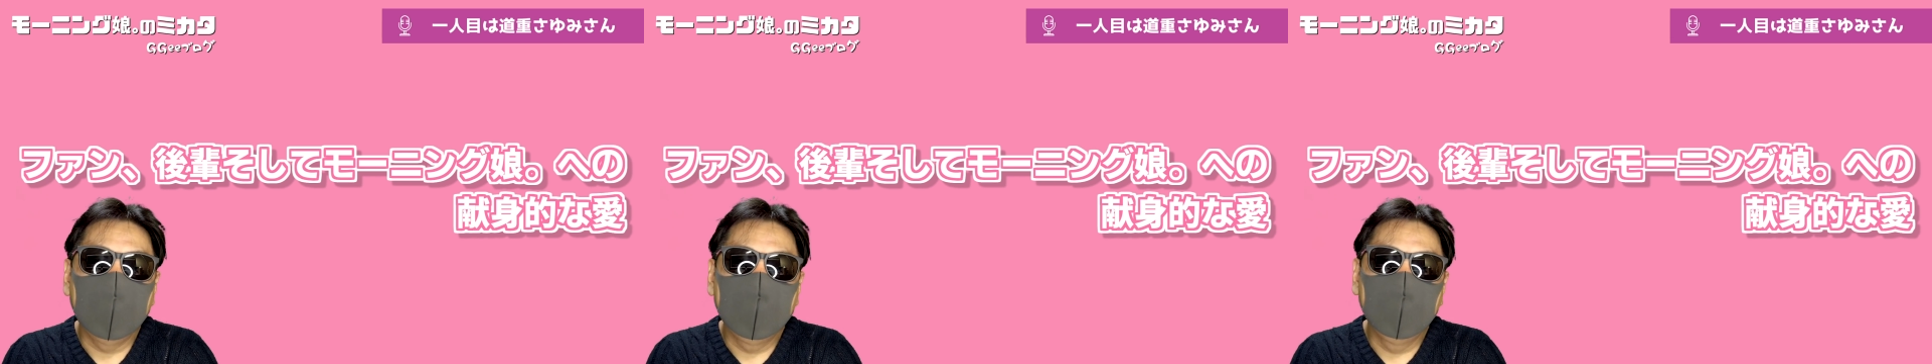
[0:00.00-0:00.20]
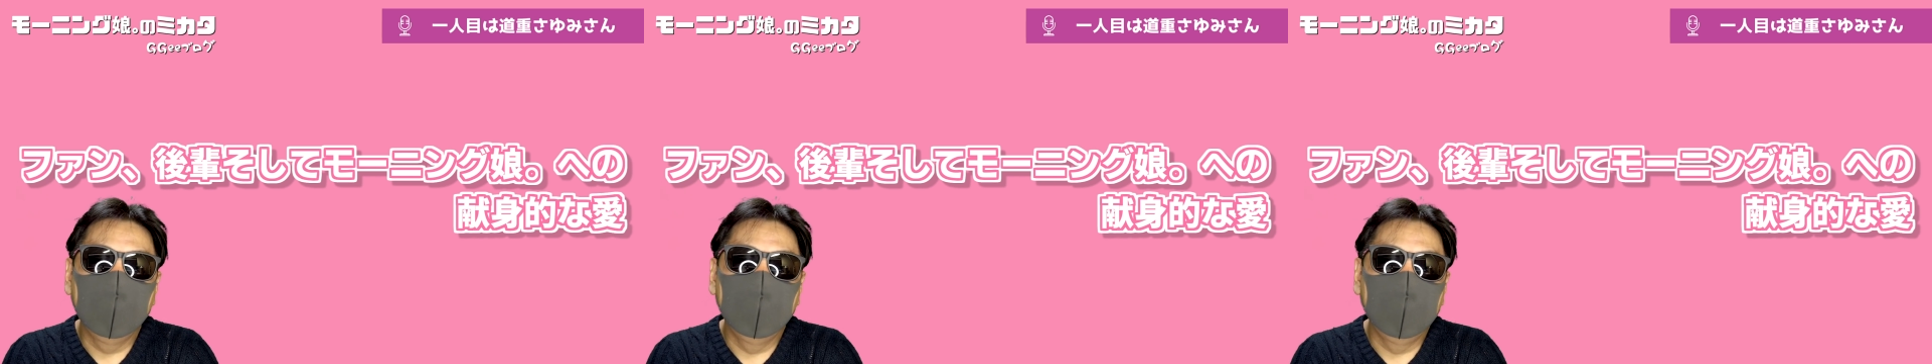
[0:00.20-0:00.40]

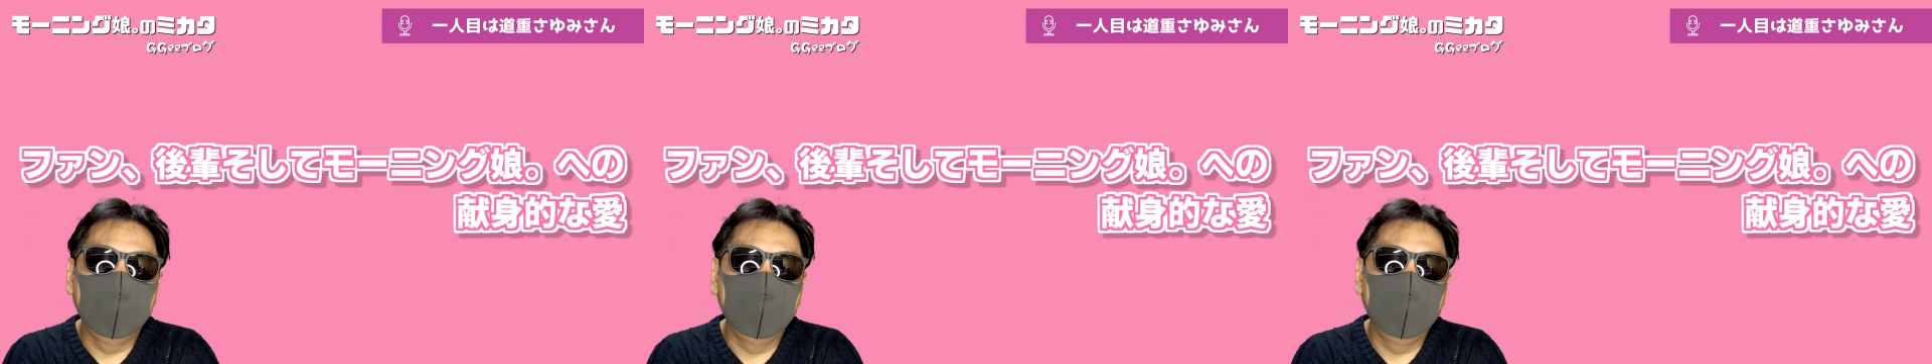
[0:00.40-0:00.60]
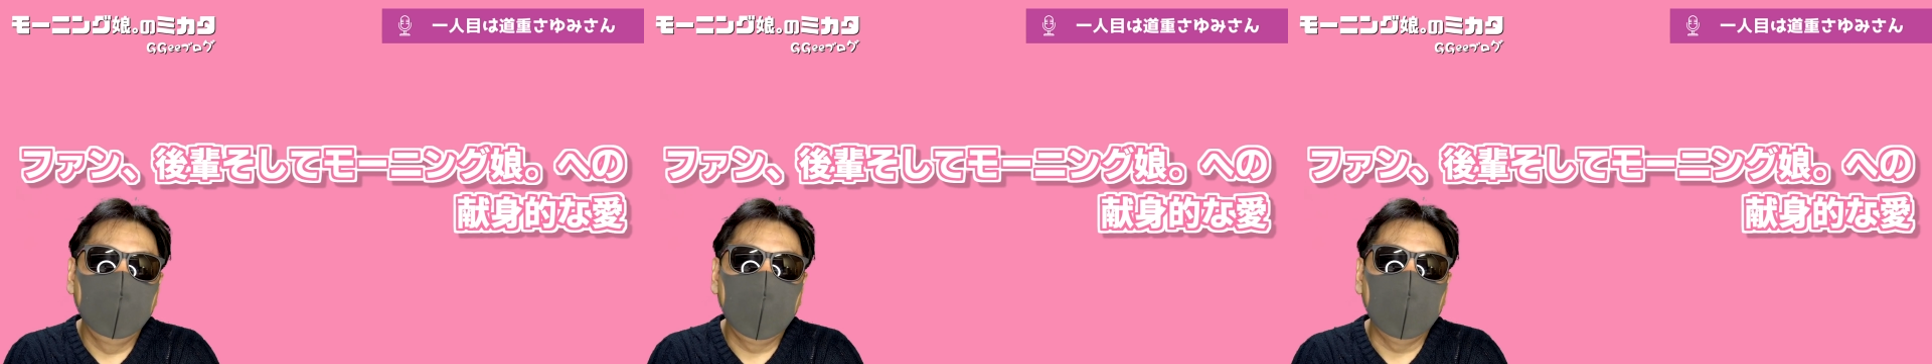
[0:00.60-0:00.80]
あ
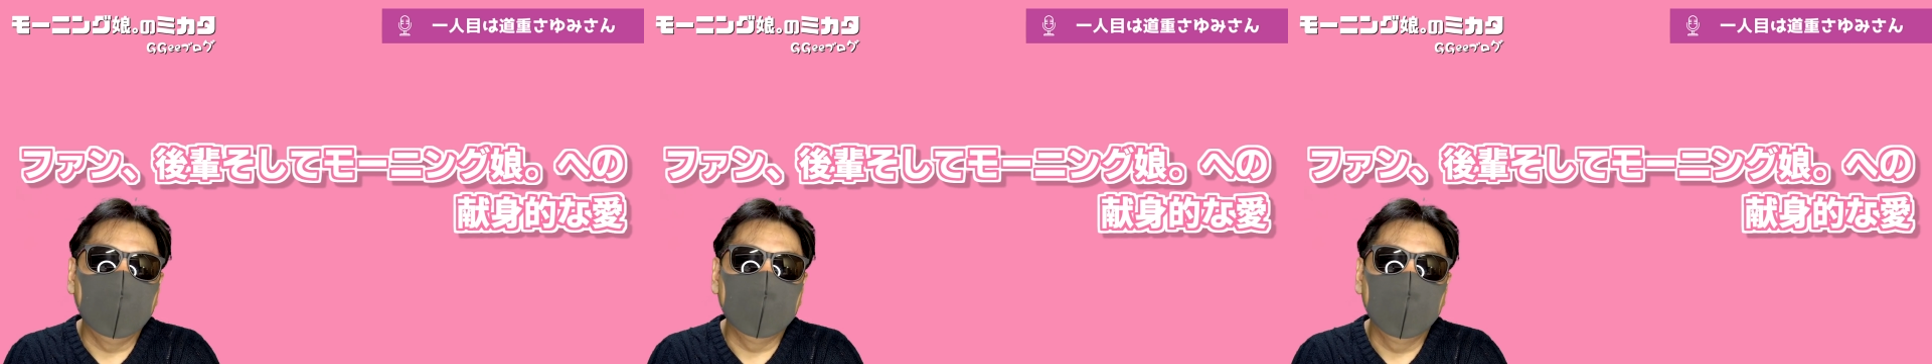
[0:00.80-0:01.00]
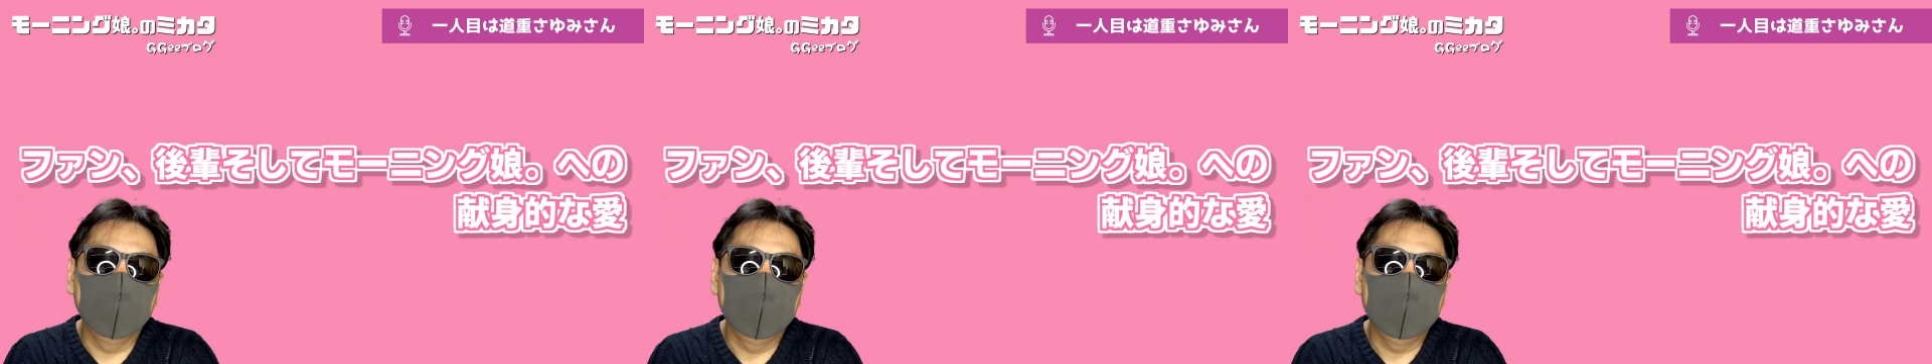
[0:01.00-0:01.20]
と、
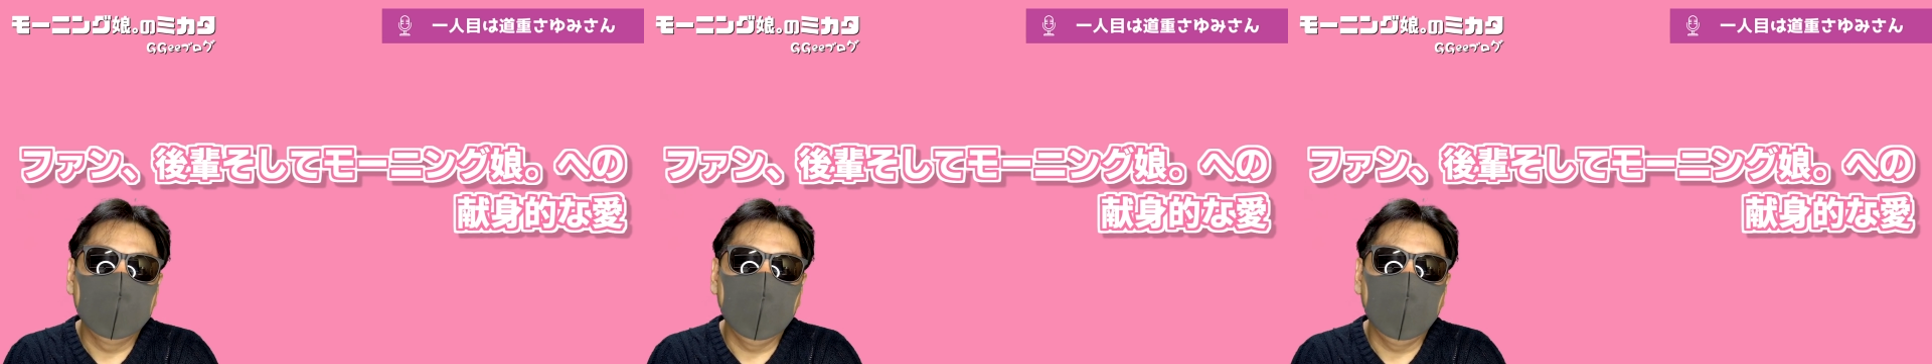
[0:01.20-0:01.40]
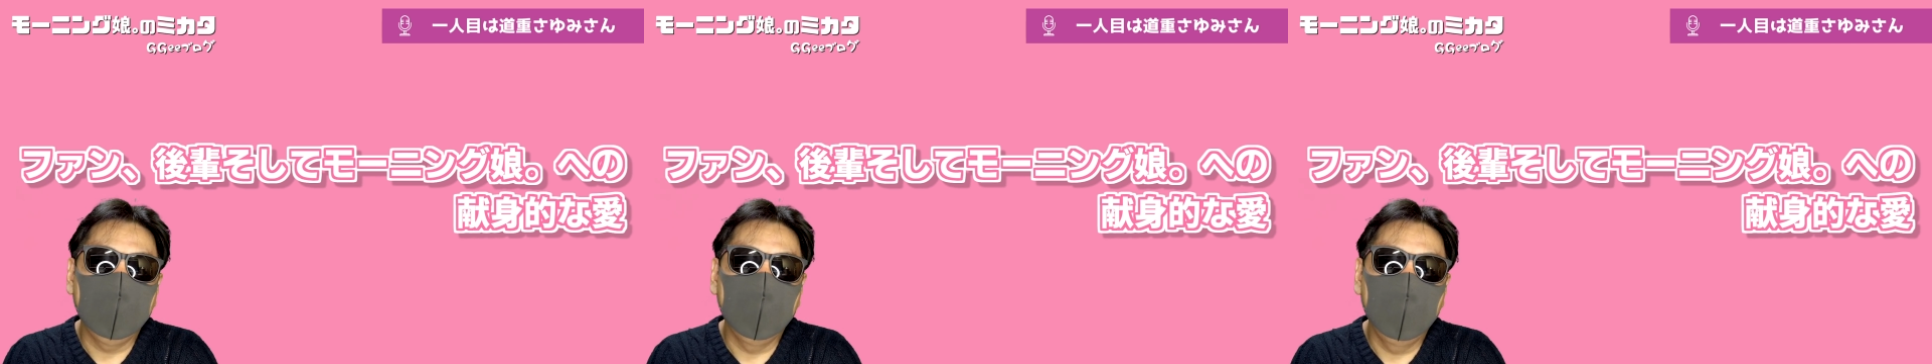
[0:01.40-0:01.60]
まあ、そ
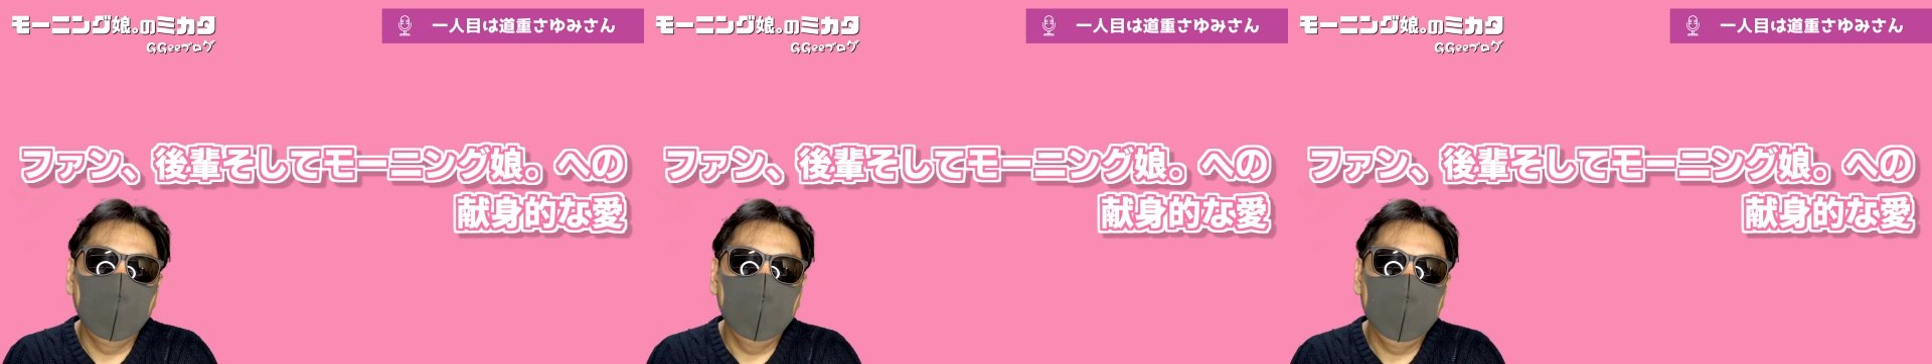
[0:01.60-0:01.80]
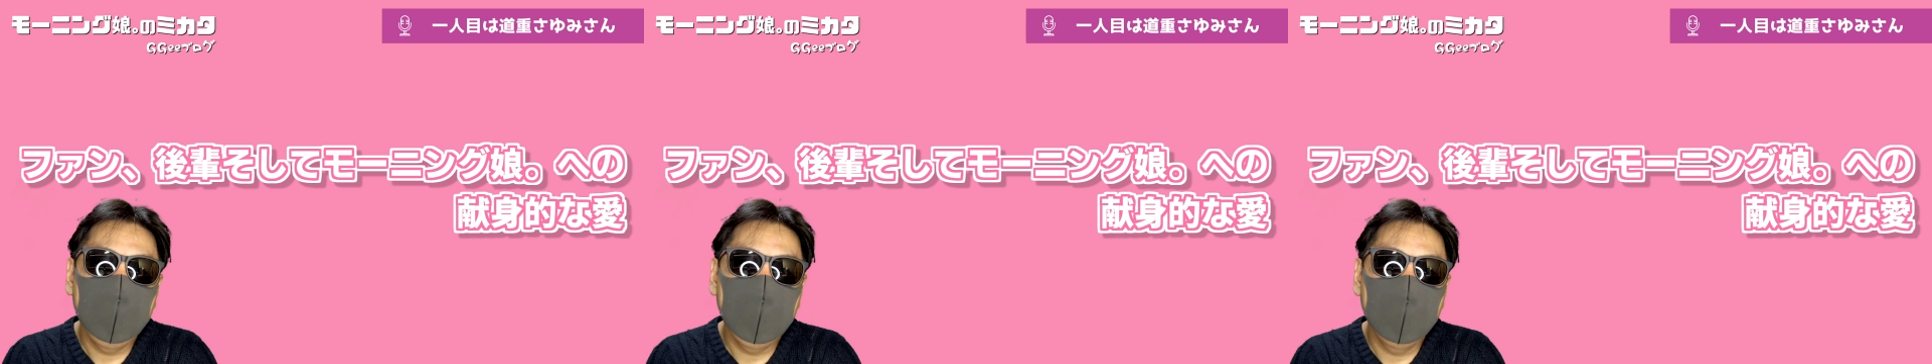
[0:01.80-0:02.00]
して
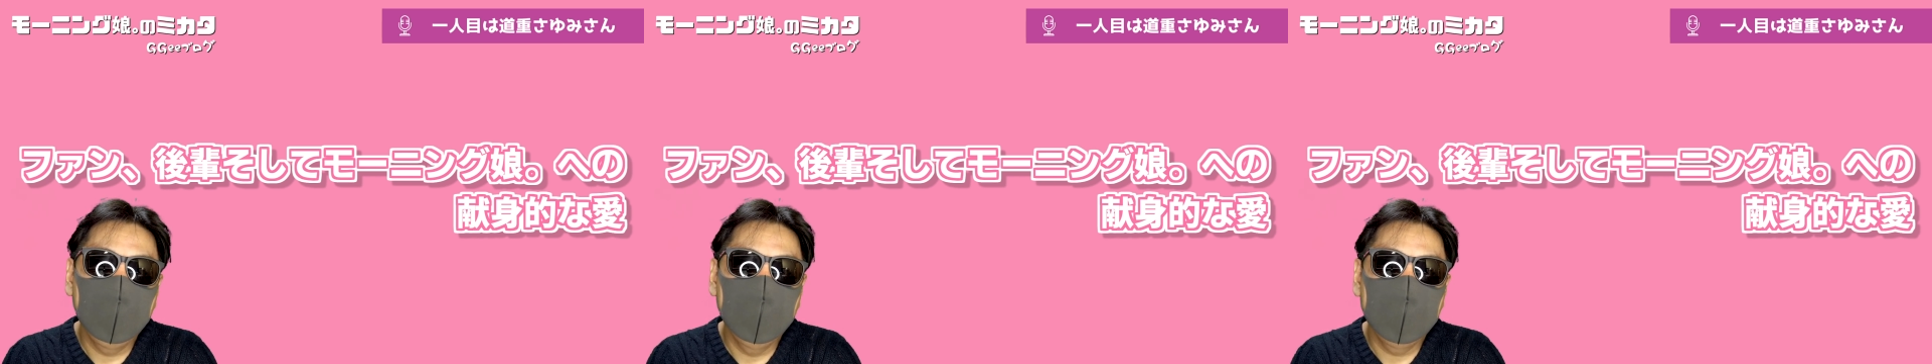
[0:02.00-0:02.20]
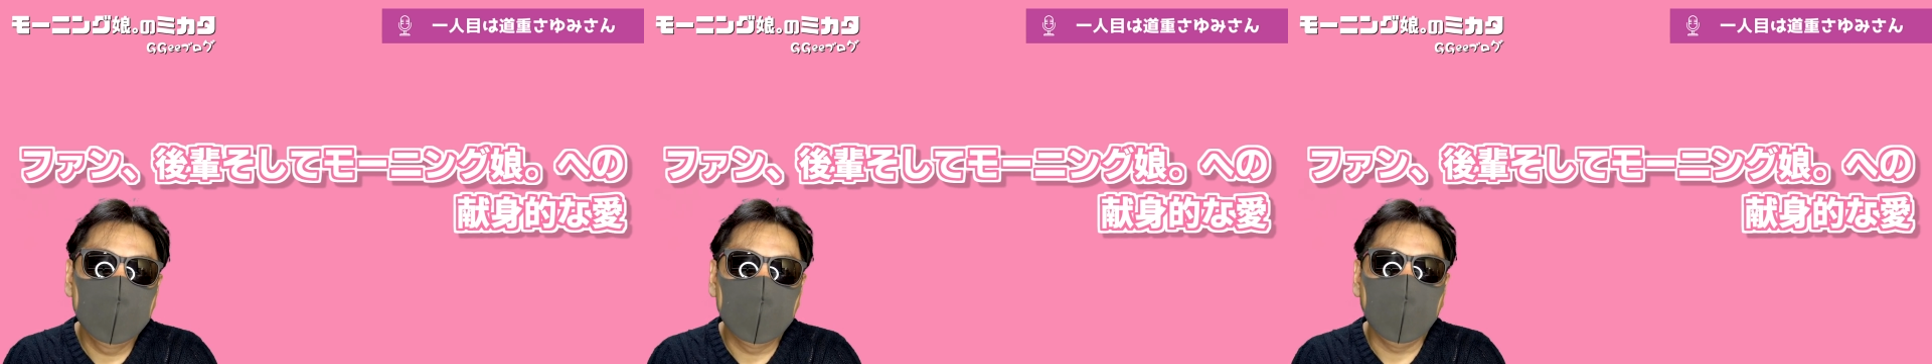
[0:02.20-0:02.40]

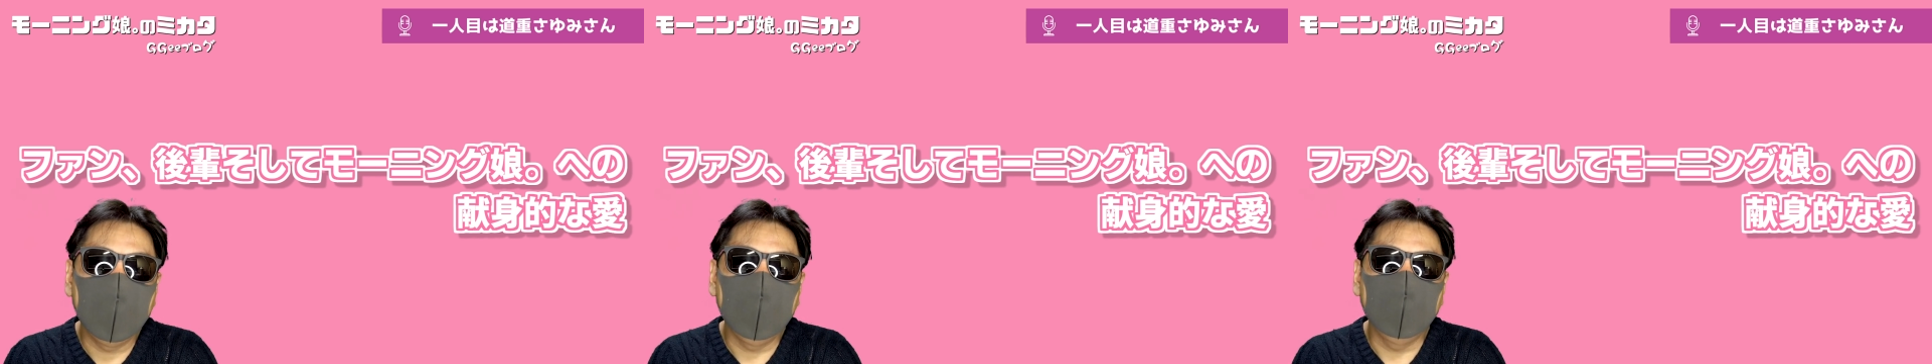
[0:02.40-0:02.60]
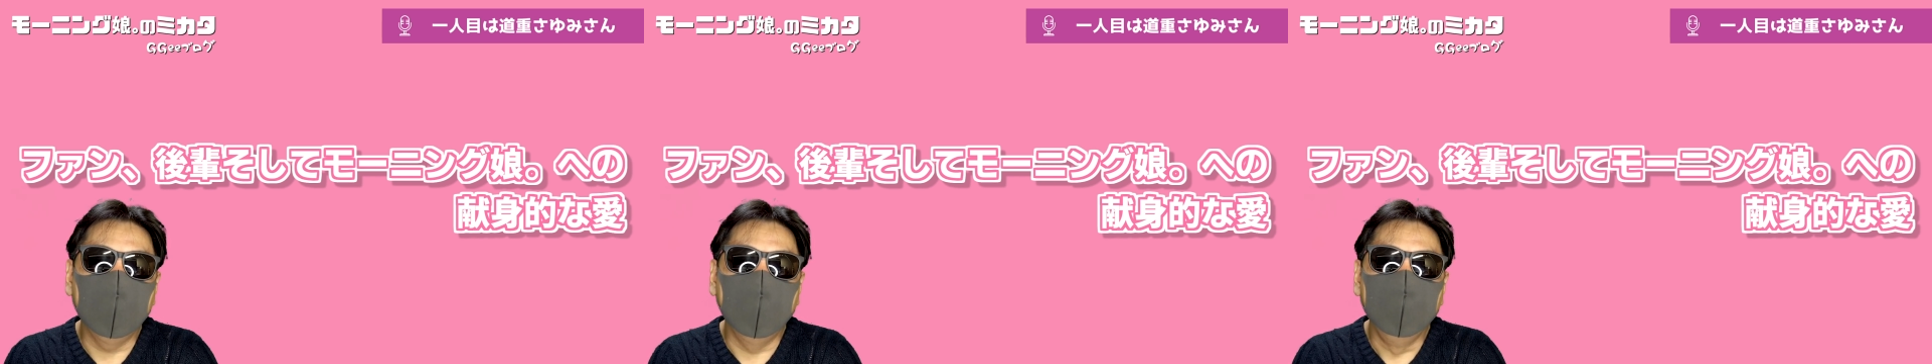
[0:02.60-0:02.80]
モーニング娘。